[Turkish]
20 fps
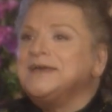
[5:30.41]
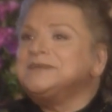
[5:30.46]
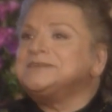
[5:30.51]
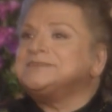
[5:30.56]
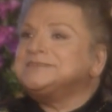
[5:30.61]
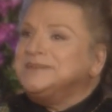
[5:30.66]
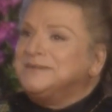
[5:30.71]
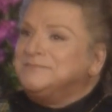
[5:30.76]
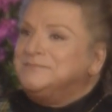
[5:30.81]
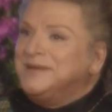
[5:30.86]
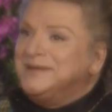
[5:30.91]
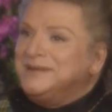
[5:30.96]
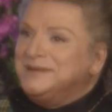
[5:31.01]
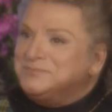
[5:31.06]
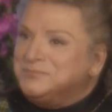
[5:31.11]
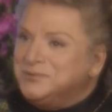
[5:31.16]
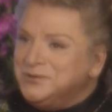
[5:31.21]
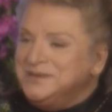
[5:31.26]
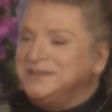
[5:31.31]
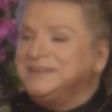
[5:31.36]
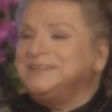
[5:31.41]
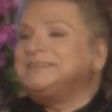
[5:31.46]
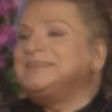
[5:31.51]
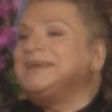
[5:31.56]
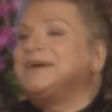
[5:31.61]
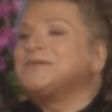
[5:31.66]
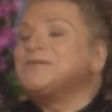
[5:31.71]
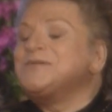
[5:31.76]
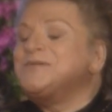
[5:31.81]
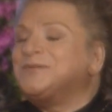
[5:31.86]
işte beni bu
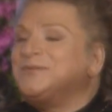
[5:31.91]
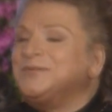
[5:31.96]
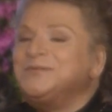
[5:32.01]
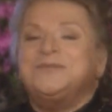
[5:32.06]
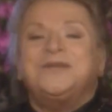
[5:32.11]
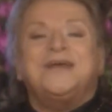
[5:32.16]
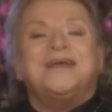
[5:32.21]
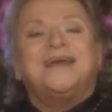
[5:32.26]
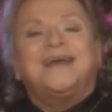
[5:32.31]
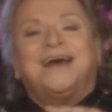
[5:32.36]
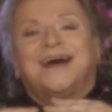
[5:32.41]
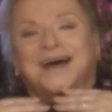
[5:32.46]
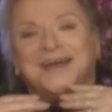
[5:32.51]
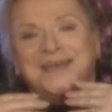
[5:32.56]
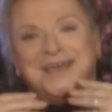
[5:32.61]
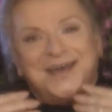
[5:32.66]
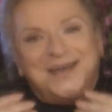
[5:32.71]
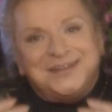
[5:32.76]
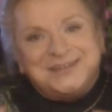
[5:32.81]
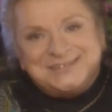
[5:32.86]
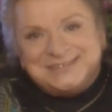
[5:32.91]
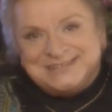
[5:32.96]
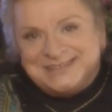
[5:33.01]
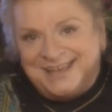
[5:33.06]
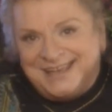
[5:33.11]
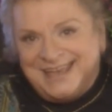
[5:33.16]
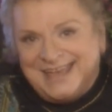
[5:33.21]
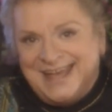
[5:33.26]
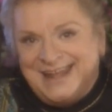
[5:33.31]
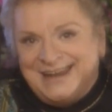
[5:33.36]
yılda görün
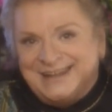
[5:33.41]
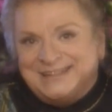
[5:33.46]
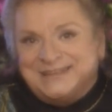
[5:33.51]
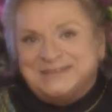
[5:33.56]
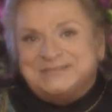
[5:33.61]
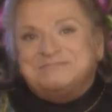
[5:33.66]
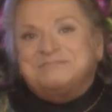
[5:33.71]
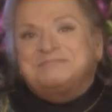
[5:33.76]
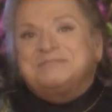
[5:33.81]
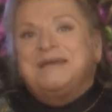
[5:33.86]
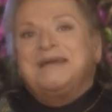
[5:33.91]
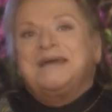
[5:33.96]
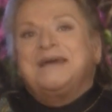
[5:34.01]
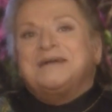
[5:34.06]
ayağınıza geldim